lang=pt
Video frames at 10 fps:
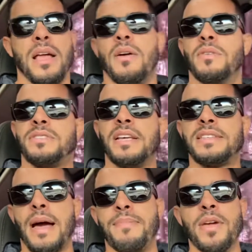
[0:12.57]
Vocês
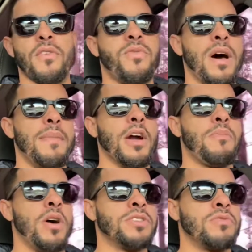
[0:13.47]
sabiam que o Flamengo
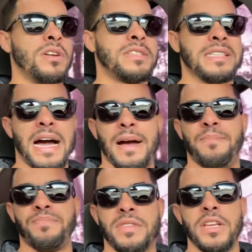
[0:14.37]
pode conquistar
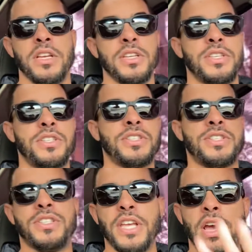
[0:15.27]

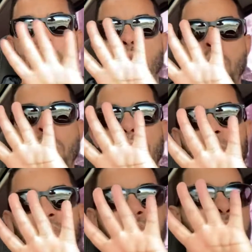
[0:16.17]
cinco
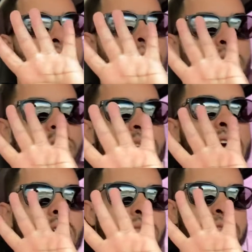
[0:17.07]

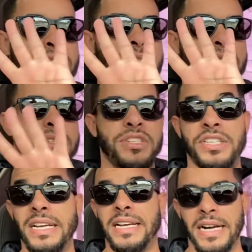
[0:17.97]
troféus
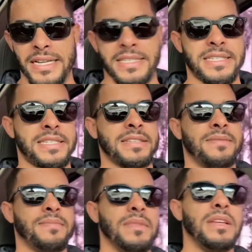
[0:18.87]
gigantes
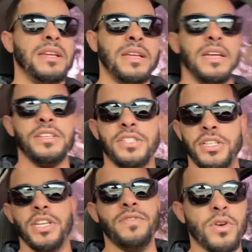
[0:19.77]
de
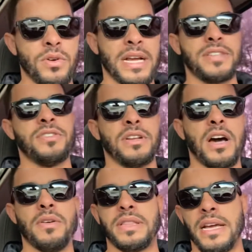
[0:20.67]
nível
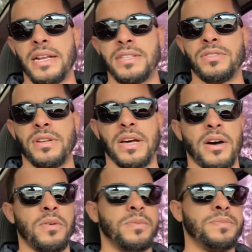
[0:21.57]
nacional e internacional